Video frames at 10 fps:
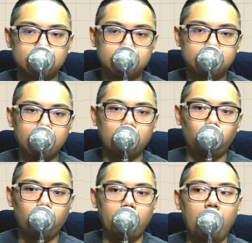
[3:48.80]
这个
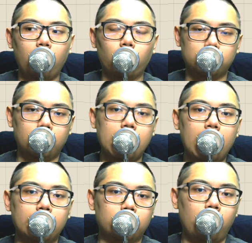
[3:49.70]
问号，我希望大
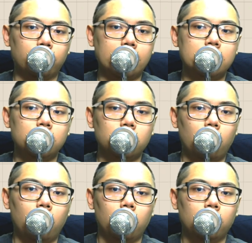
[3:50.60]
家也都要留在心中
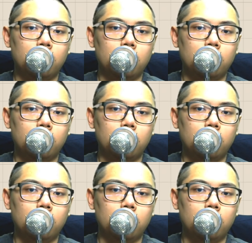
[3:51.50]
哦。